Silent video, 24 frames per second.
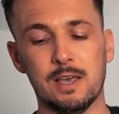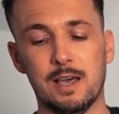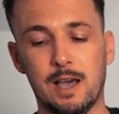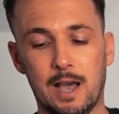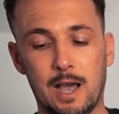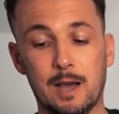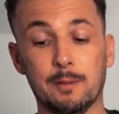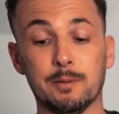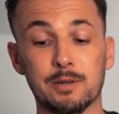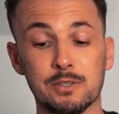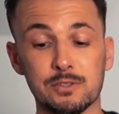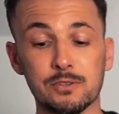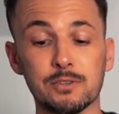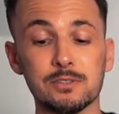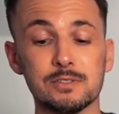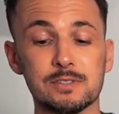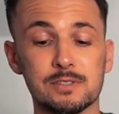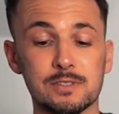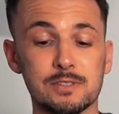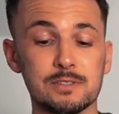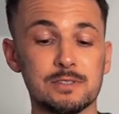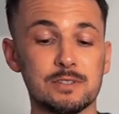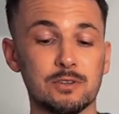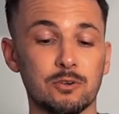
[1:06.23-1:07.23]
Aber
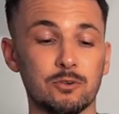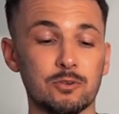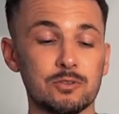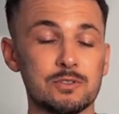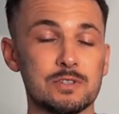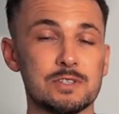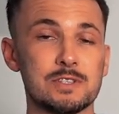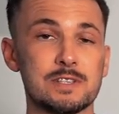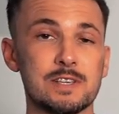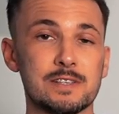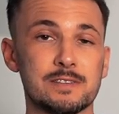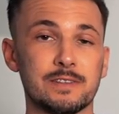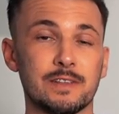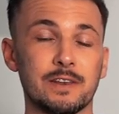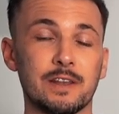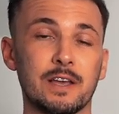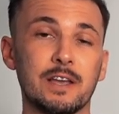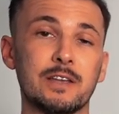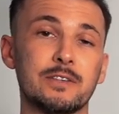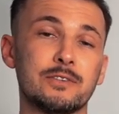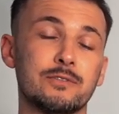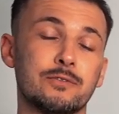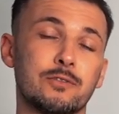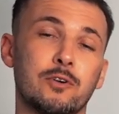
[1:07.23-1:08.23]
ansonsten ist die Hose sehr, sehr
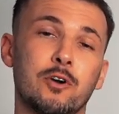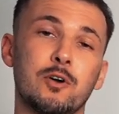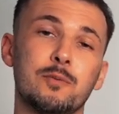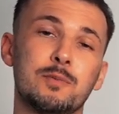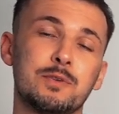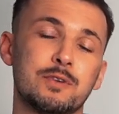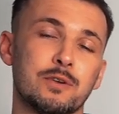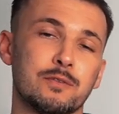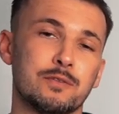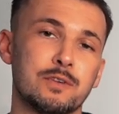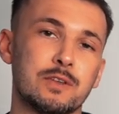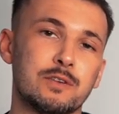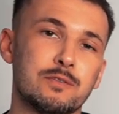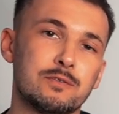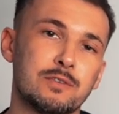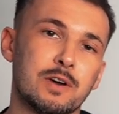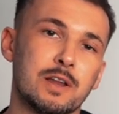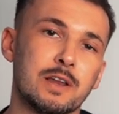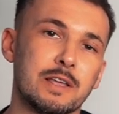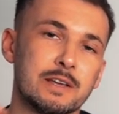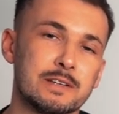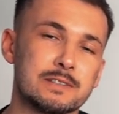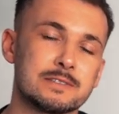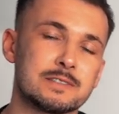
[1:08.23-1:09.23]
nice. Ich freue mich auf jeden
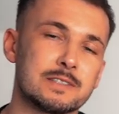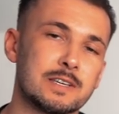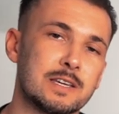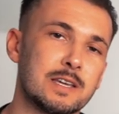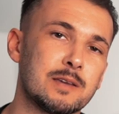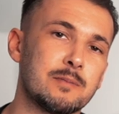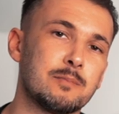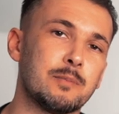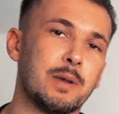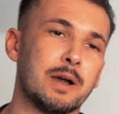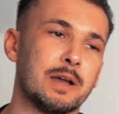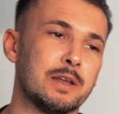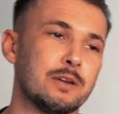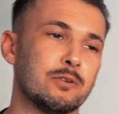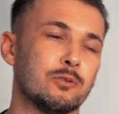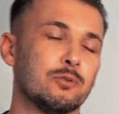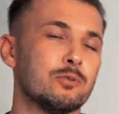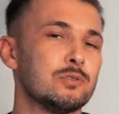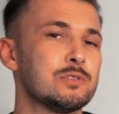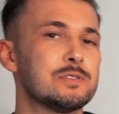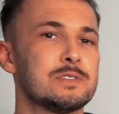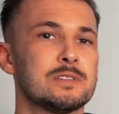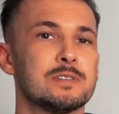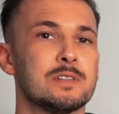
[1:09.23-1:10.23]
Fall extrem. Beide
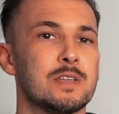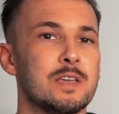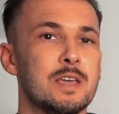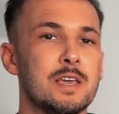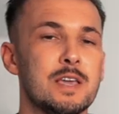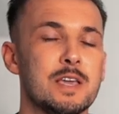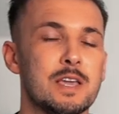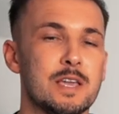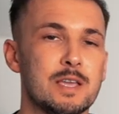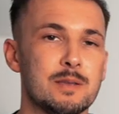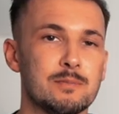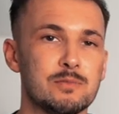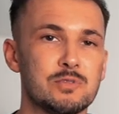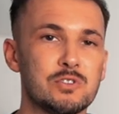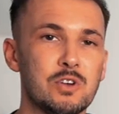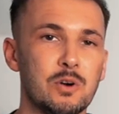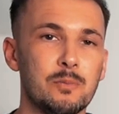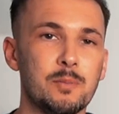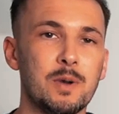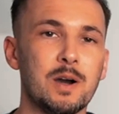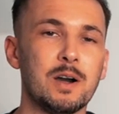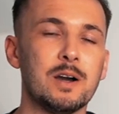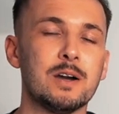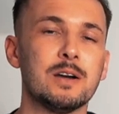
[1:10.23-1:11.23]
Hosen im
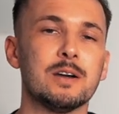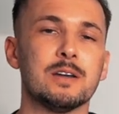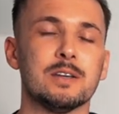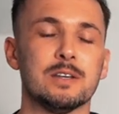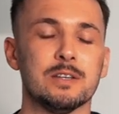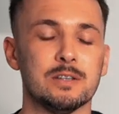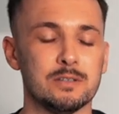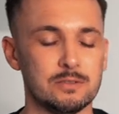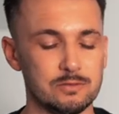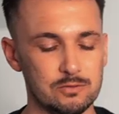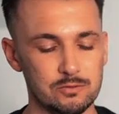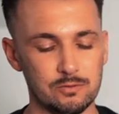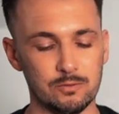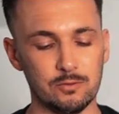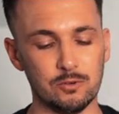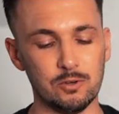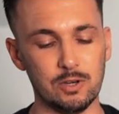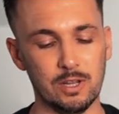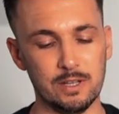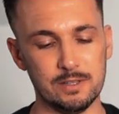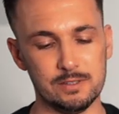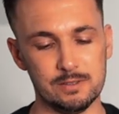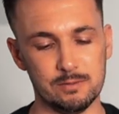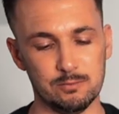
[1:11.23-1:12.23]
Sommer, äh, sowohl
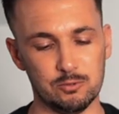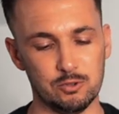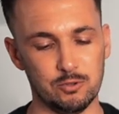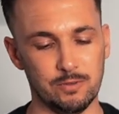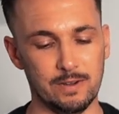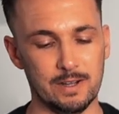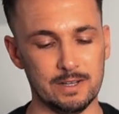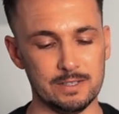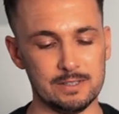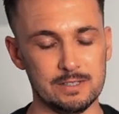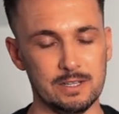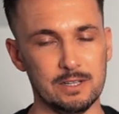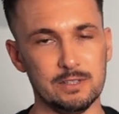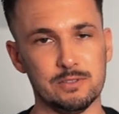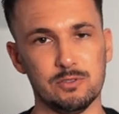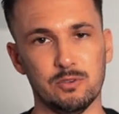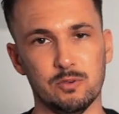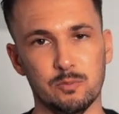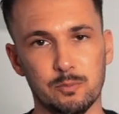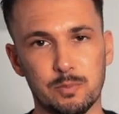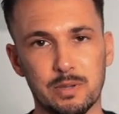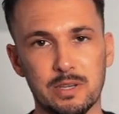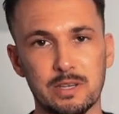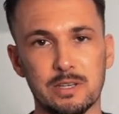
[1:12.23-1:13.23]
als im Schwarz als auch
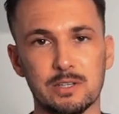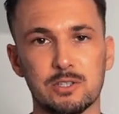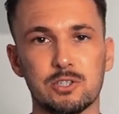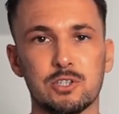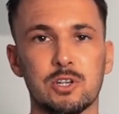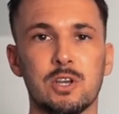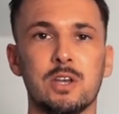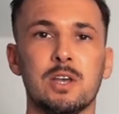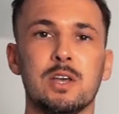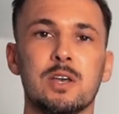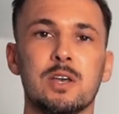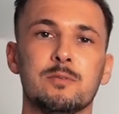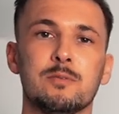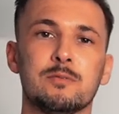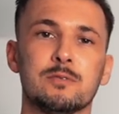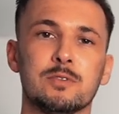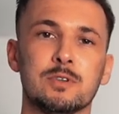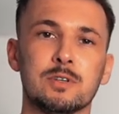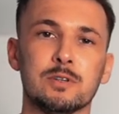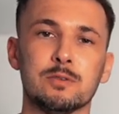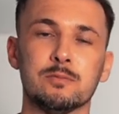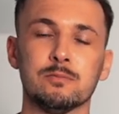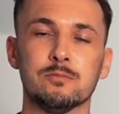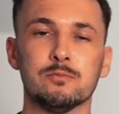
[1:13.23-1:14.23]
im Beige,
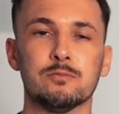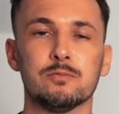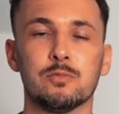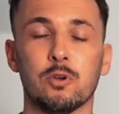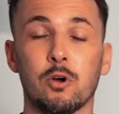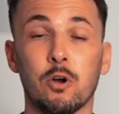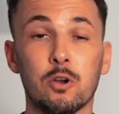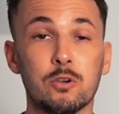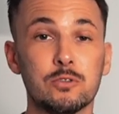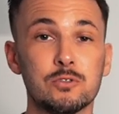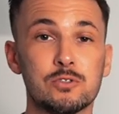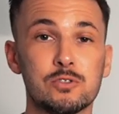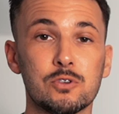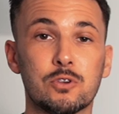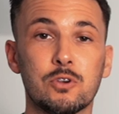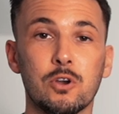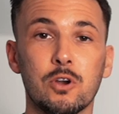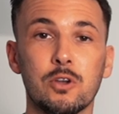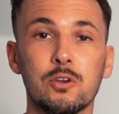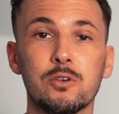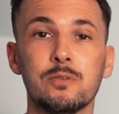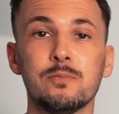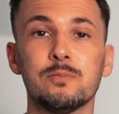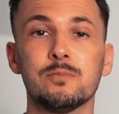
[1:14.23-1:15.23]
ähm, rocken zu
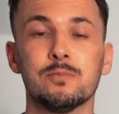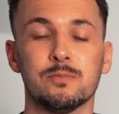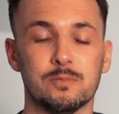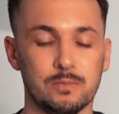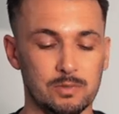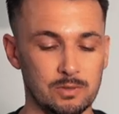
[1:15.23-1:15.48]
können.